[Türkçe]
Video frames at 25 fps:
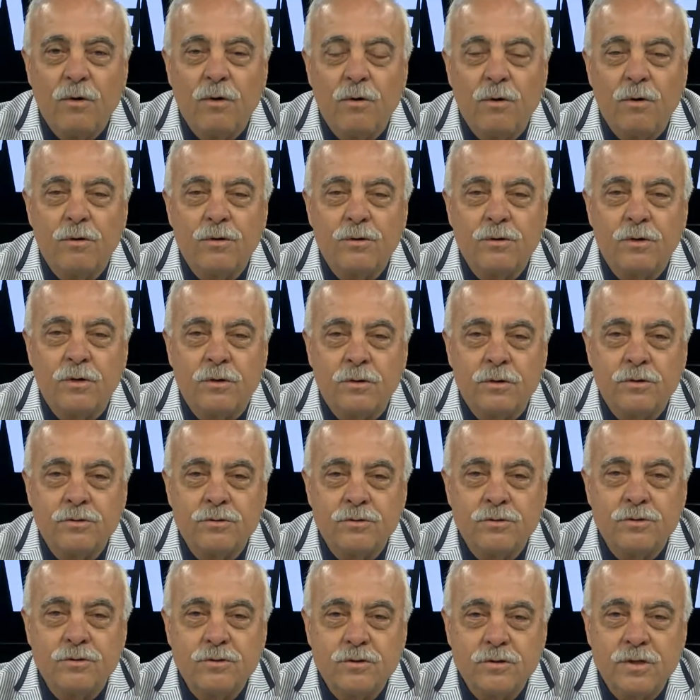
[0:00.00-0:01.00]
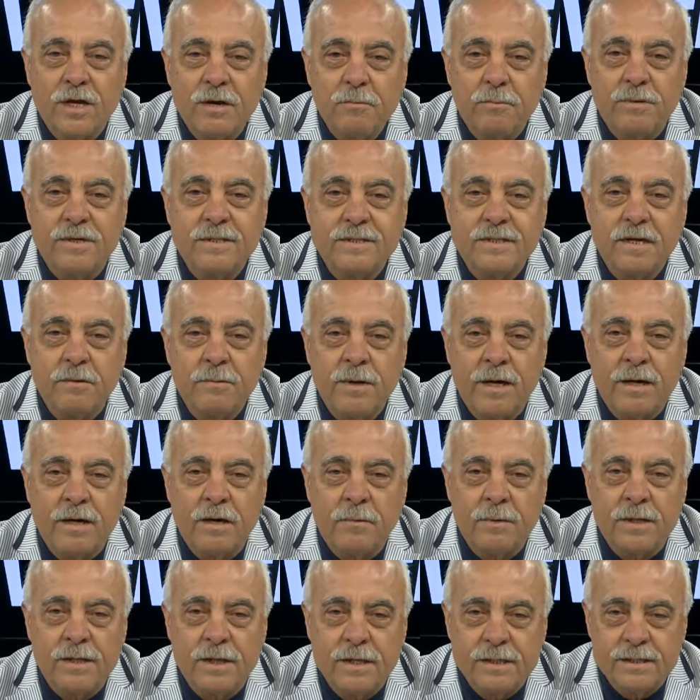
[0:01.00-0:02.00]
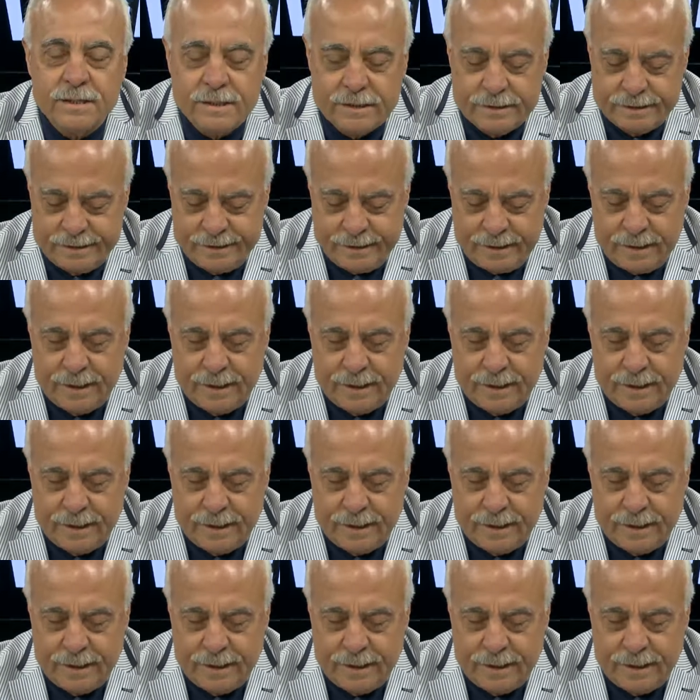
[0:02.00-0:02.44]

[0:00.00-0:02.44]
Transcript: oluyoruz. Hepinize merhabalar.